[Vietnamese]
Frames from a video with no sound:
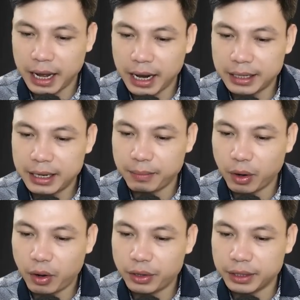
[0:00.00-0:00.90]
Kệ cô
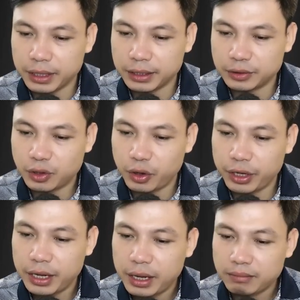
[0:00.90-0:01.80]
ta, nước
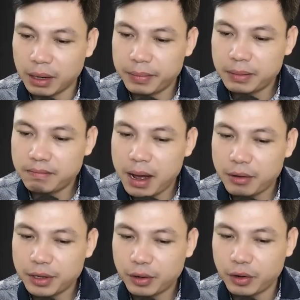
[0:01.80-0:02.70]
sông không phạm nước
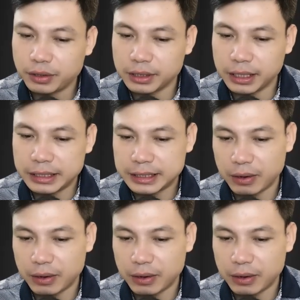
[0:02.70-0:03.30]
giếng là được.